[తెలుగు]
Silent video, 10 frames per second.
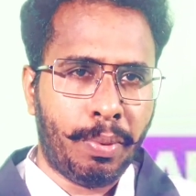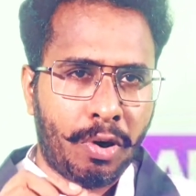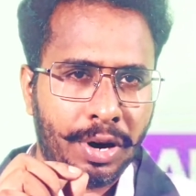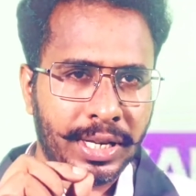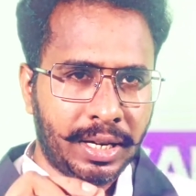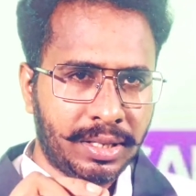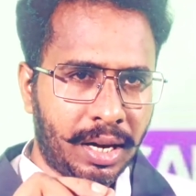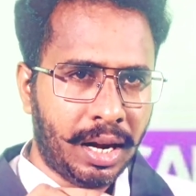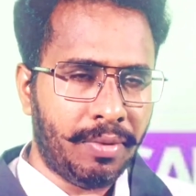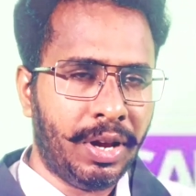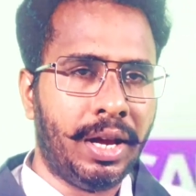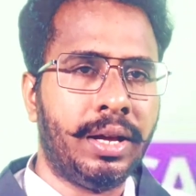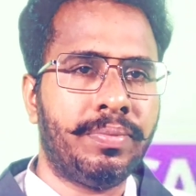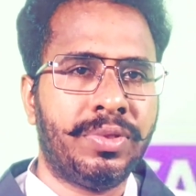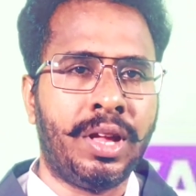ప్రాజెక్ట్స్ అనేవి
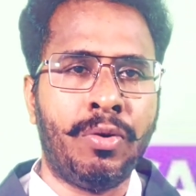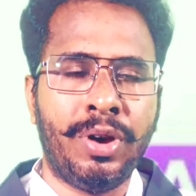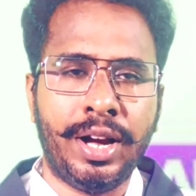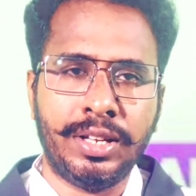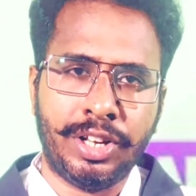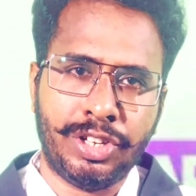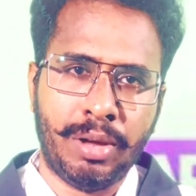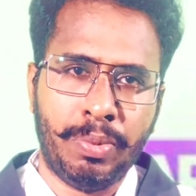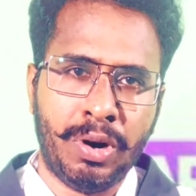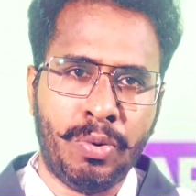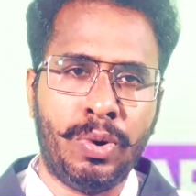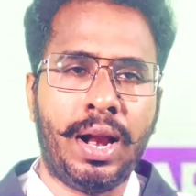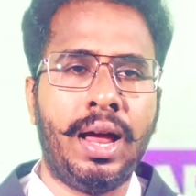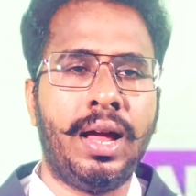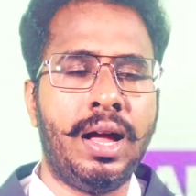నవ్వే డేస్ ఎస్ఏపీలో
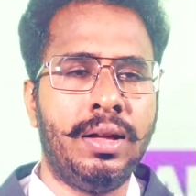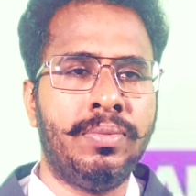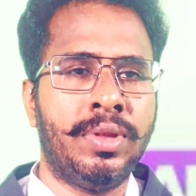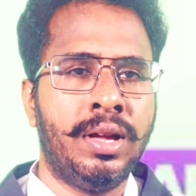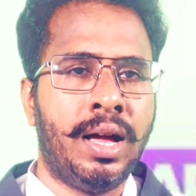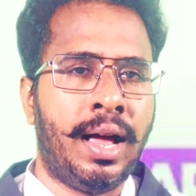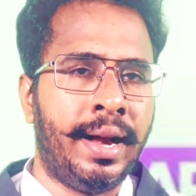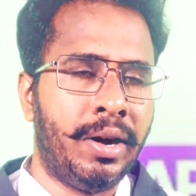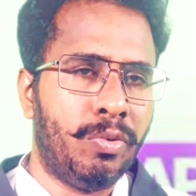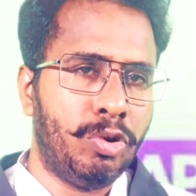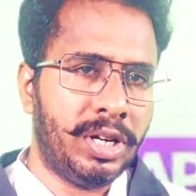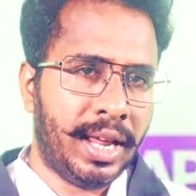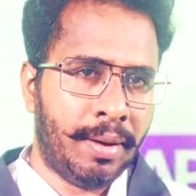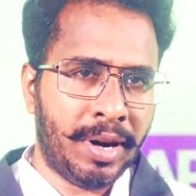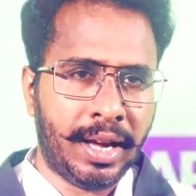ఉన్నాయా అండ్
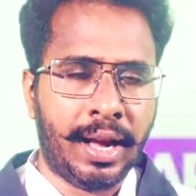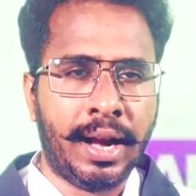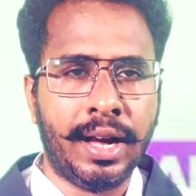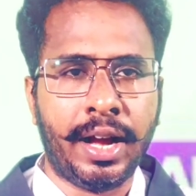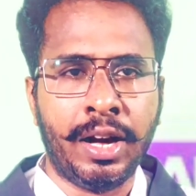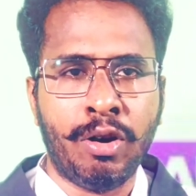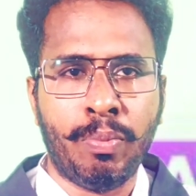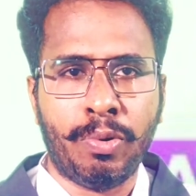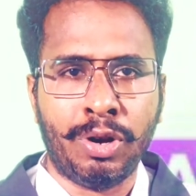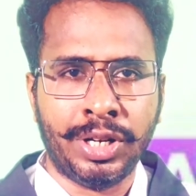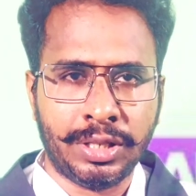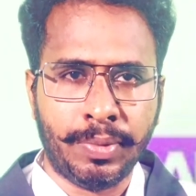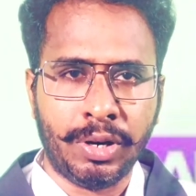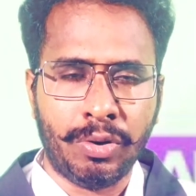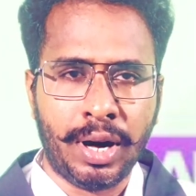ఉంటే మనకి ఎలాంటి కైండ్ ఆఫ్ ప్రాజెక్ట్స్
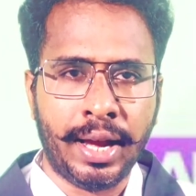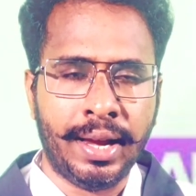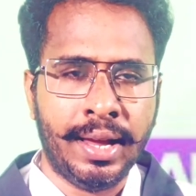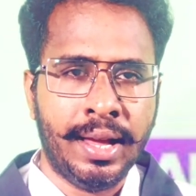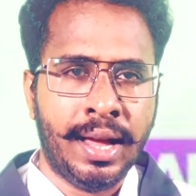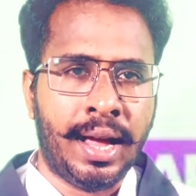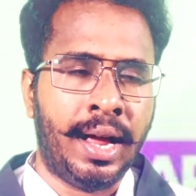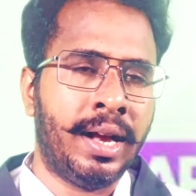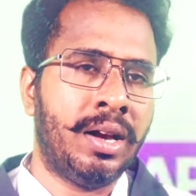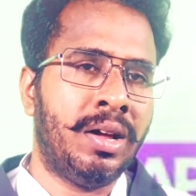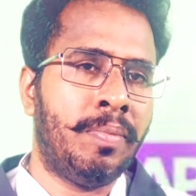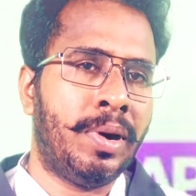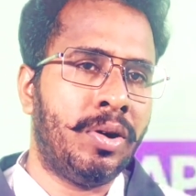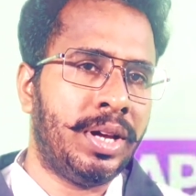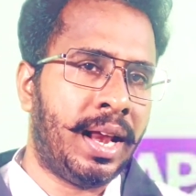మనకు ఉన్నాయి అండ్
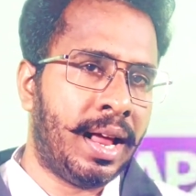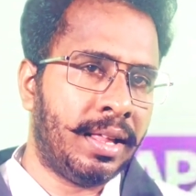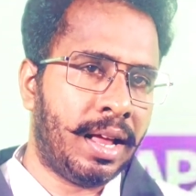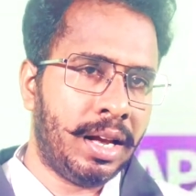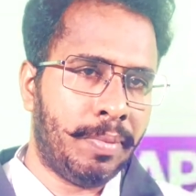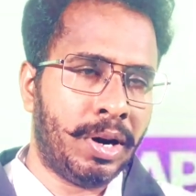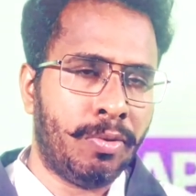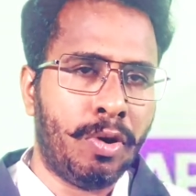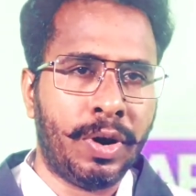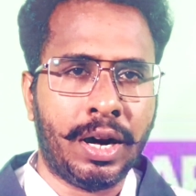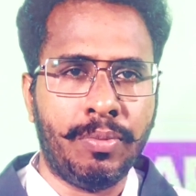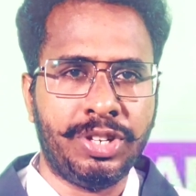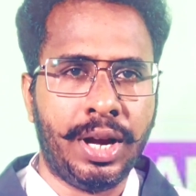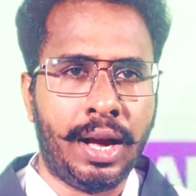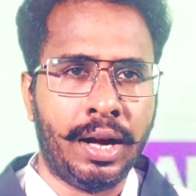మనం ఎలా దాన్ని మనం
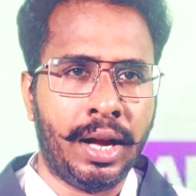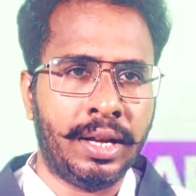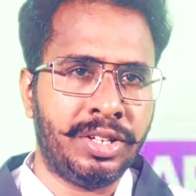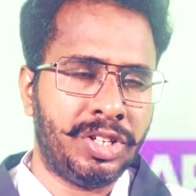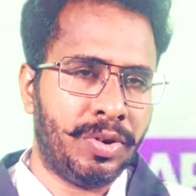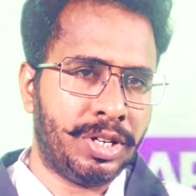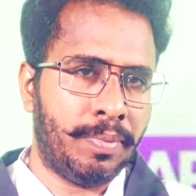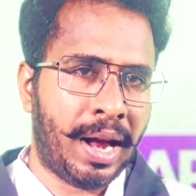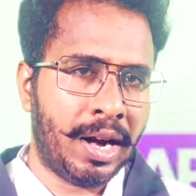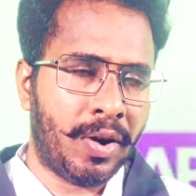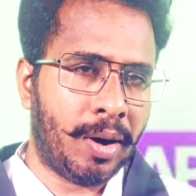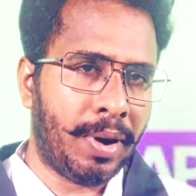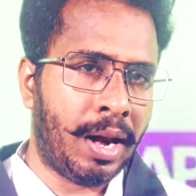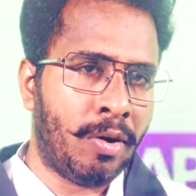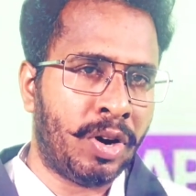ఓవర్కమ్ చేయాలంటే సిచ్యువేషన్ బ్యాడ్గా
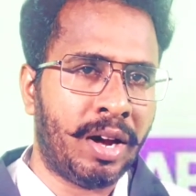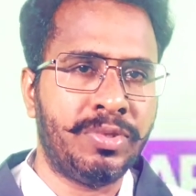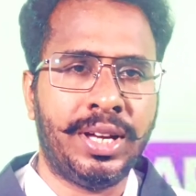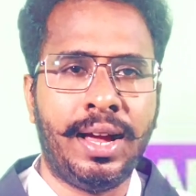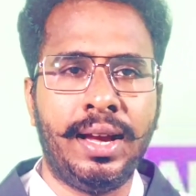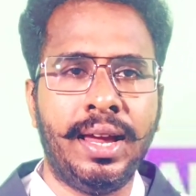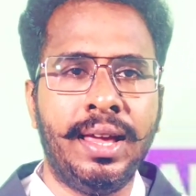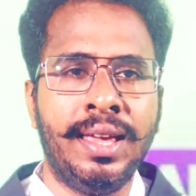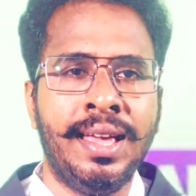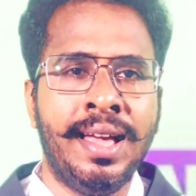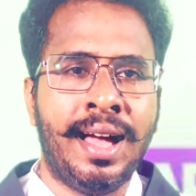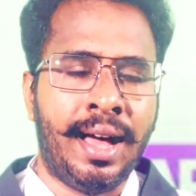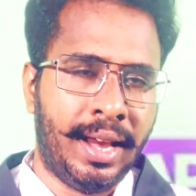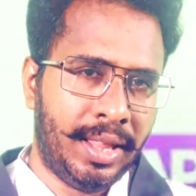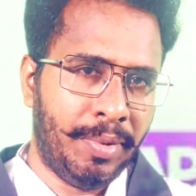ఉన్నప్పుడు ఎలా ఓవర్కమ్ చేయాలి
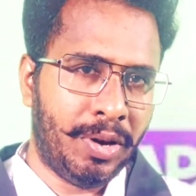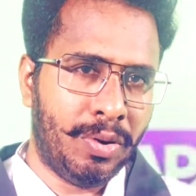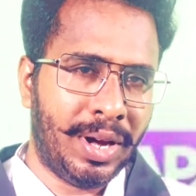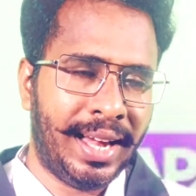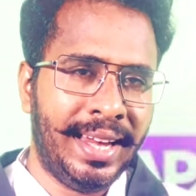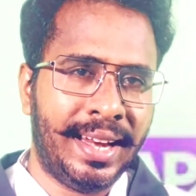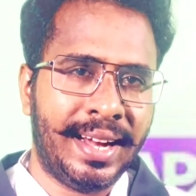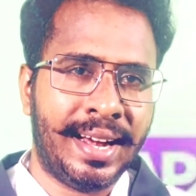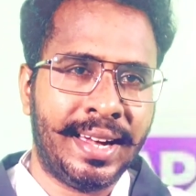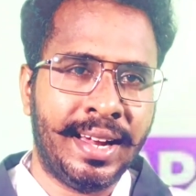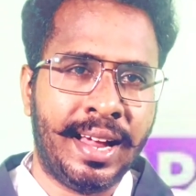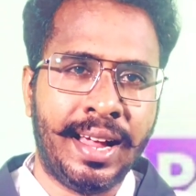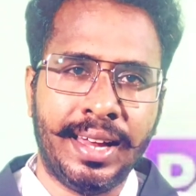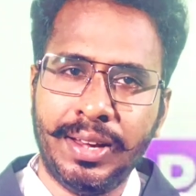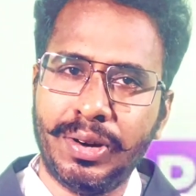అనేది మీకు క్లియర్ కట్గా
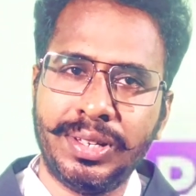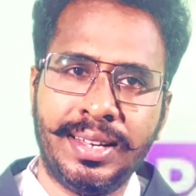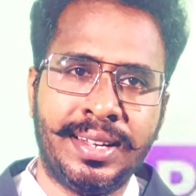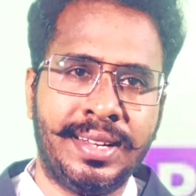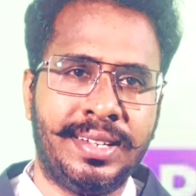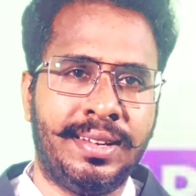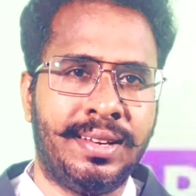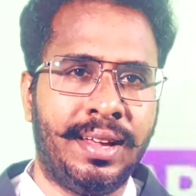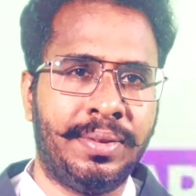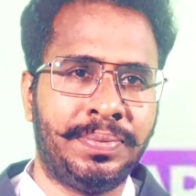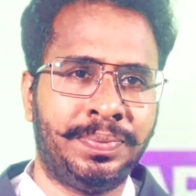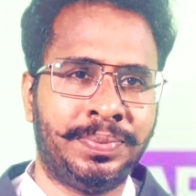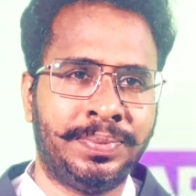ఈరోజు డిస్కస్ చేస్తున్నాను